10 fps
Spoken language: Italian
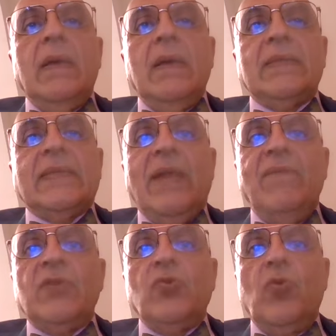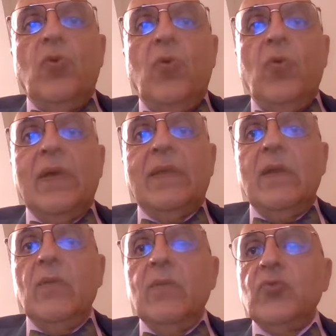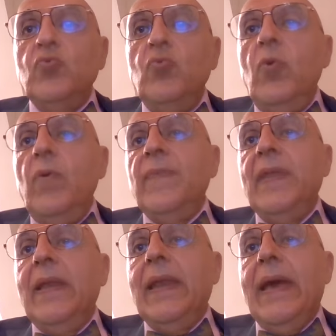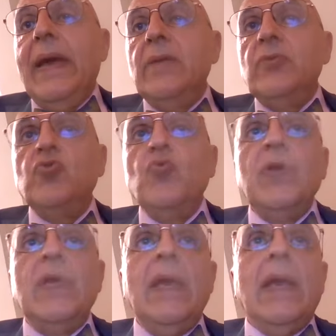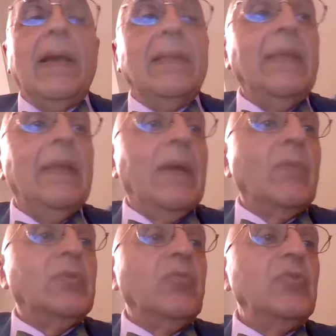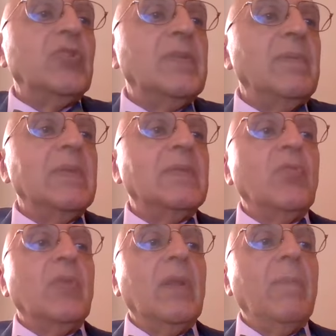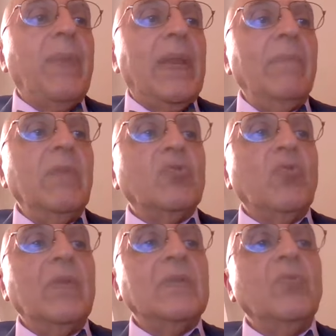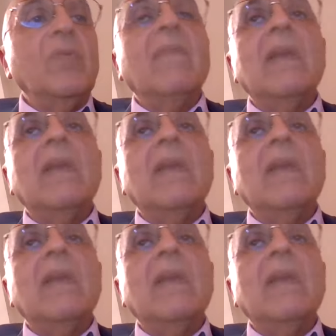Eh, salve, sono Catelo Masullo della giuria della quattordicesima edizione del premio Sorriso